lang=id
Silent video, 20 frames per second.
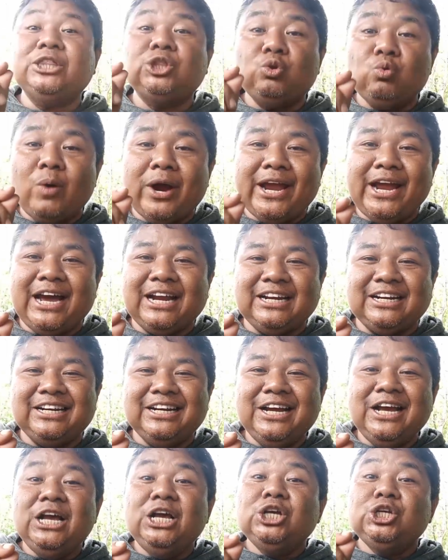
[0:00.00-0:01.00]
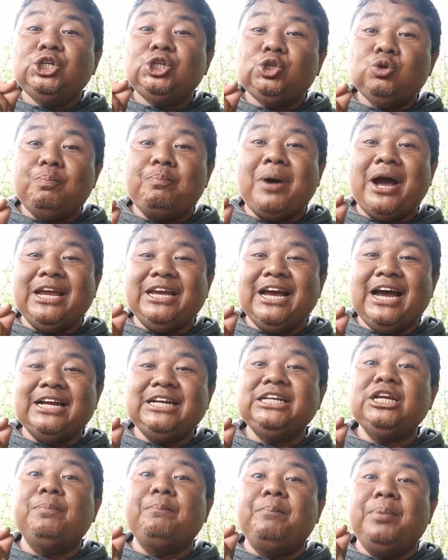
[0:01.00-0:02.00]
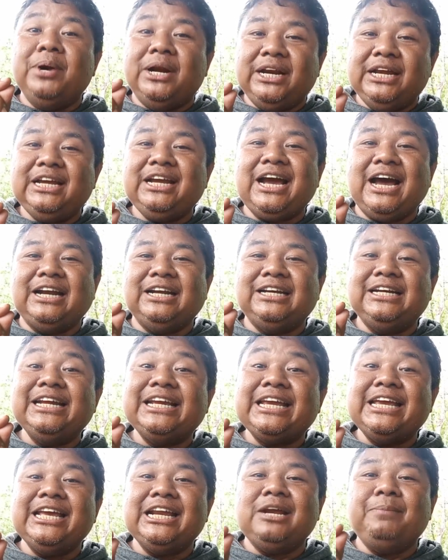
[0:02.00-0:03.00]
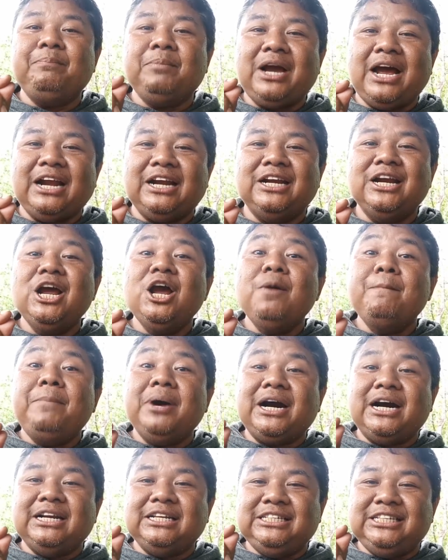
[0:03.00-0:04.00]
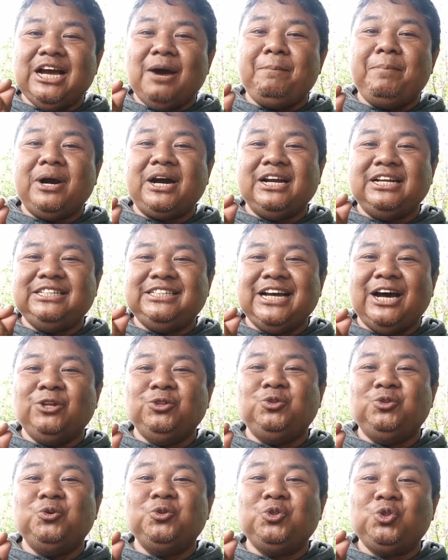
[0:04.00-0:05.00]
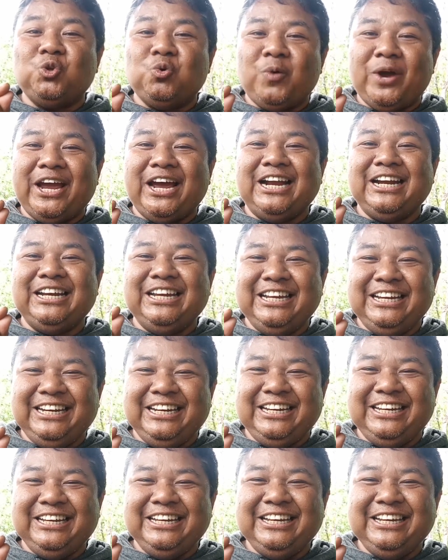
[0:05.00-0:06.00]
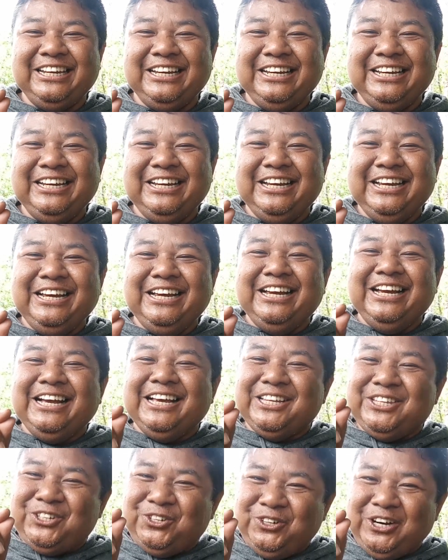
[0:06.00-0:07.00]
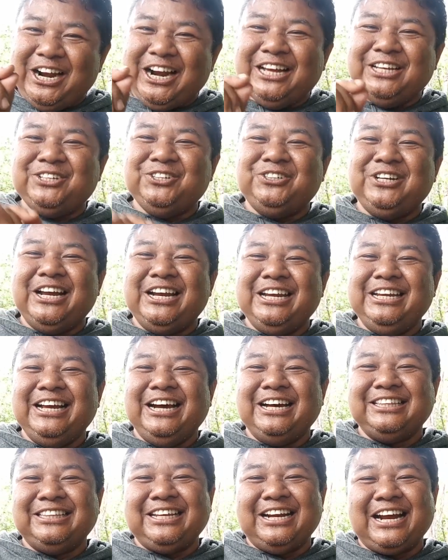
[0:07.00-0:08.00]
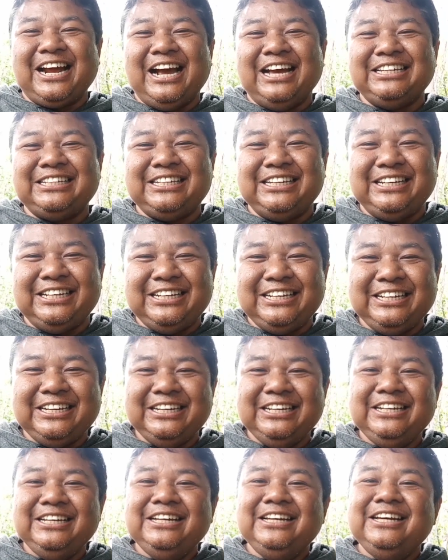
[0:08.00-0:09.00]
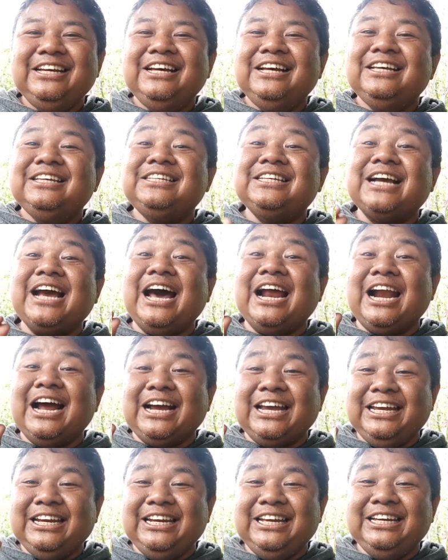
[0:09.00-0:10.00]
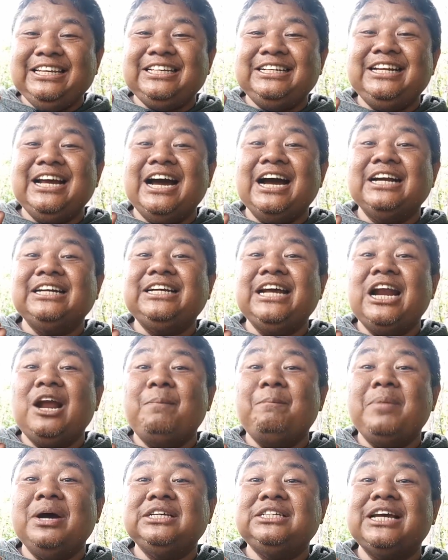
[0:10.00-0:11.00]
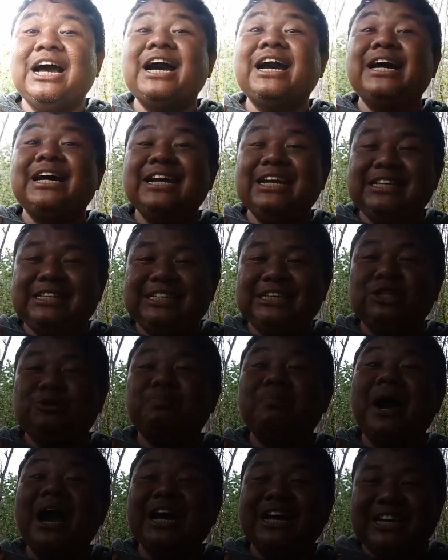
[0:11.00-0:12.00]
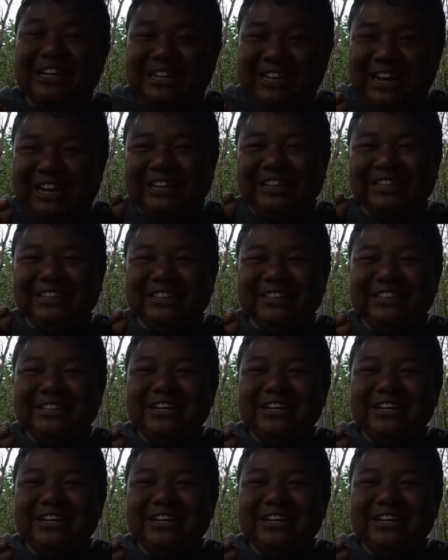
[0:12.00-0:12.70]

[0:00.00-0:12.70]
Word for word: tuean, supaya diberikan, dikirimkan pekerja-pekerja untuk tuean ini. Saudara-saudari yang terkasih, sekarang ini sedang dalam masa krisis panggilan –